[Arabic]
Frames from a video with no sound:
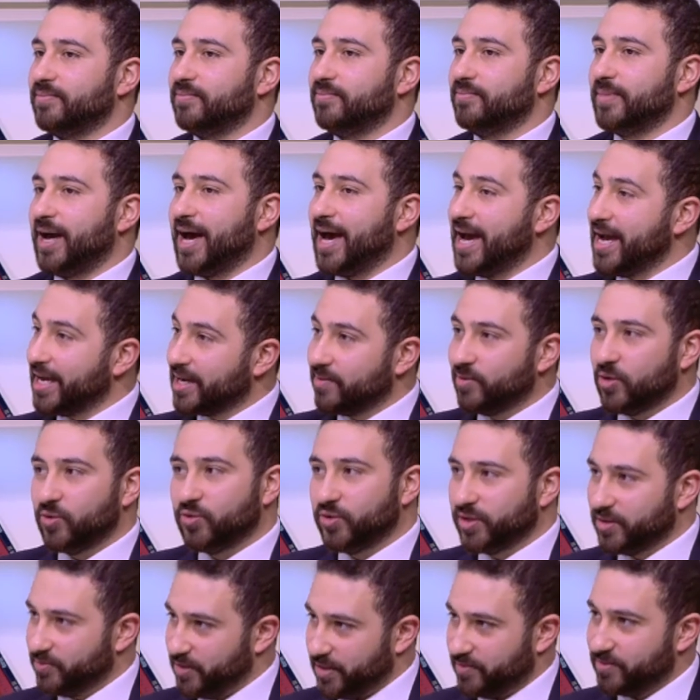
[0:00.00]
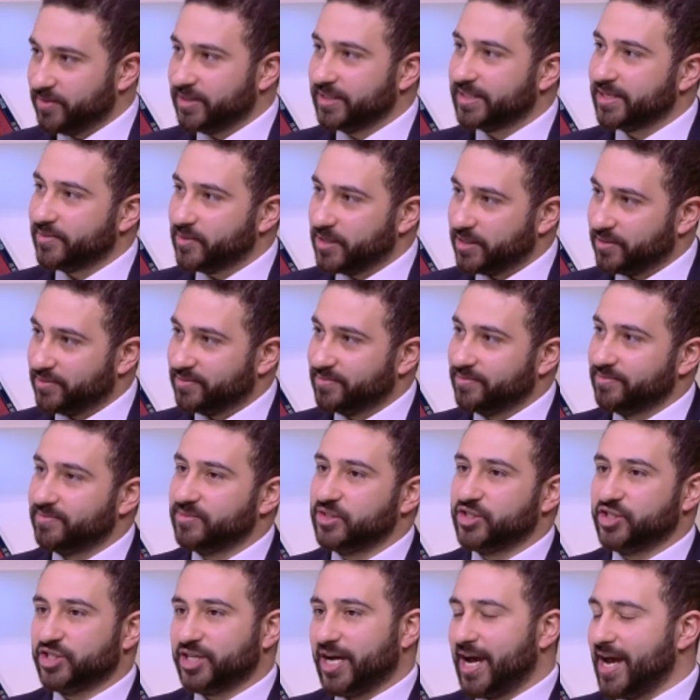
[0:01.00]
حاجه موجوده من قبل زمان
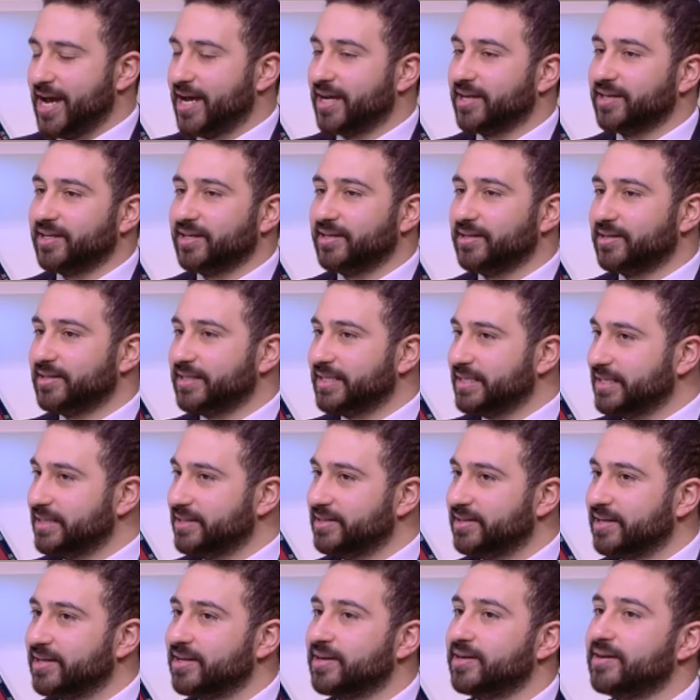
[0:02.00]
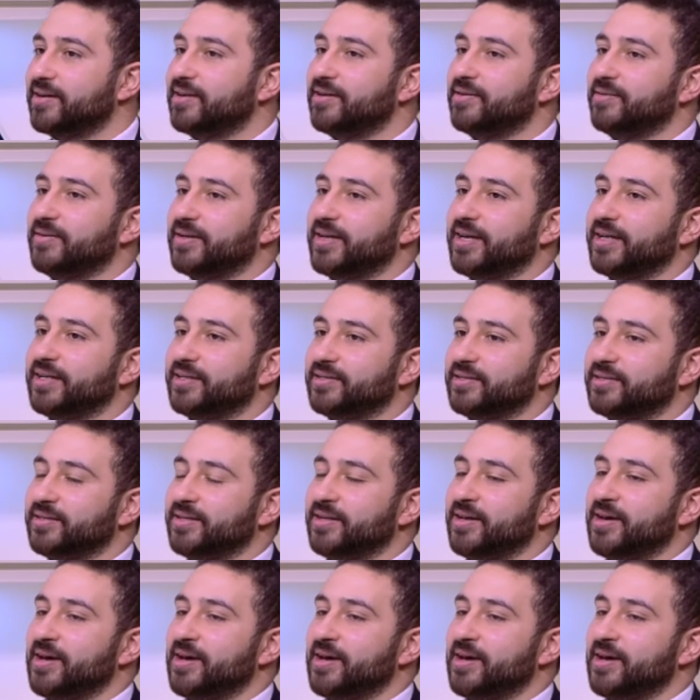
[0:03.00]
مش حاجه جديده يعني